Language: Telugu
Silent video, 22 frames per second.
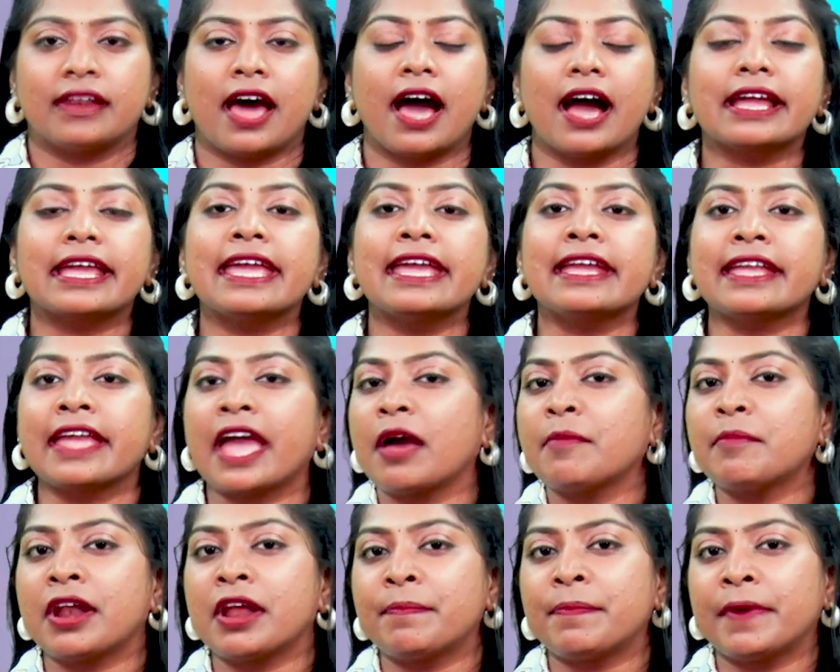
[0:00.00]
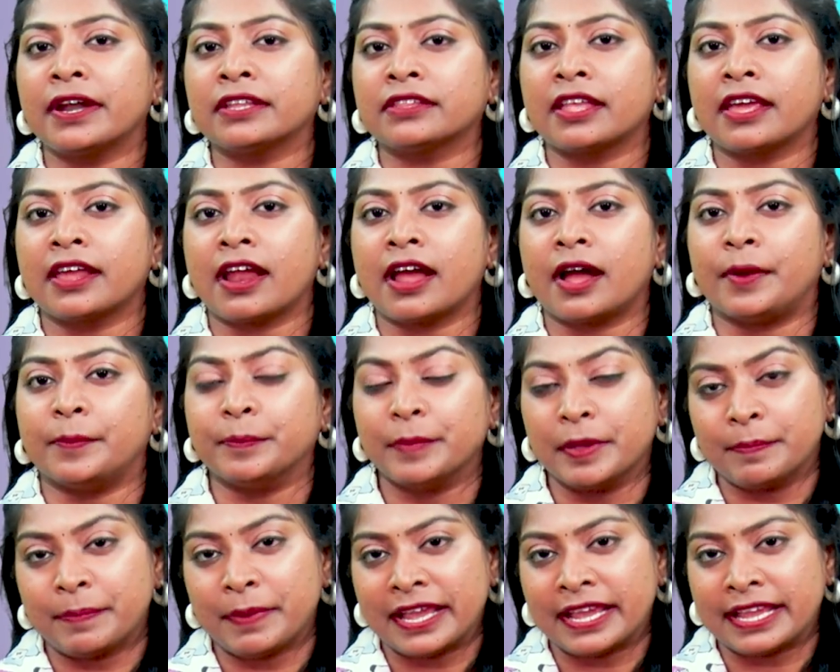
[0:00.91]
నాకే కెమెరా పెడతారా
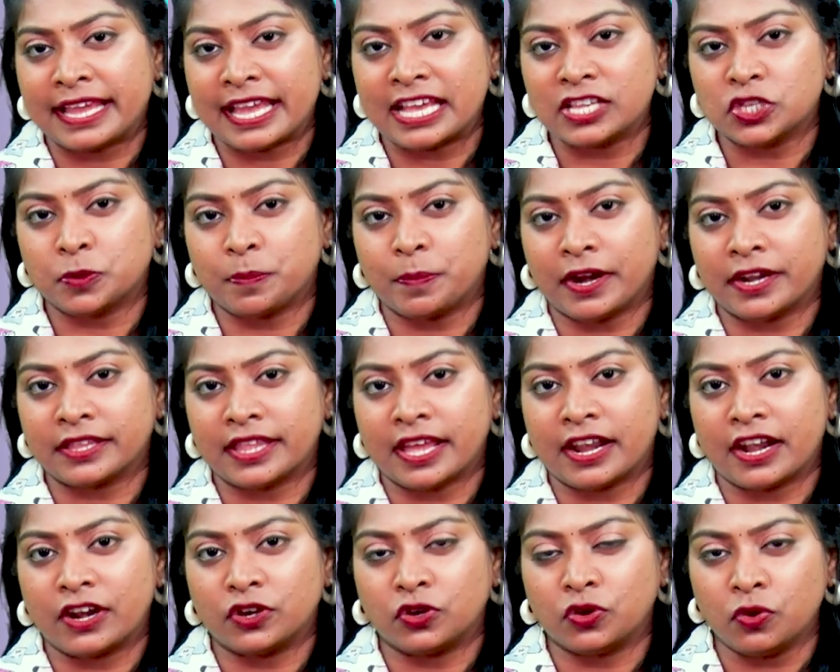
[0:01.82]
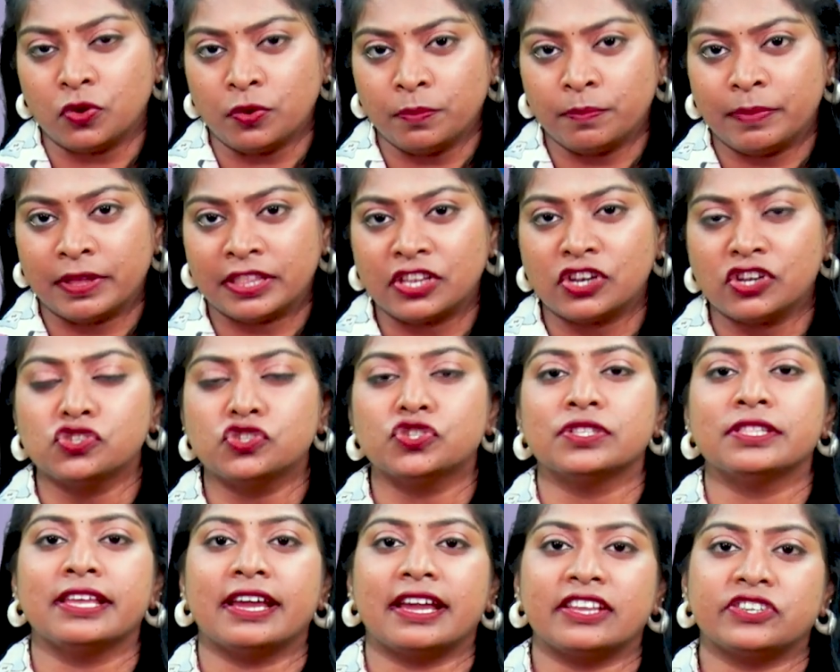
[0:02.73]
మీపై కేసు పెడతానంటూ బెదిరించింది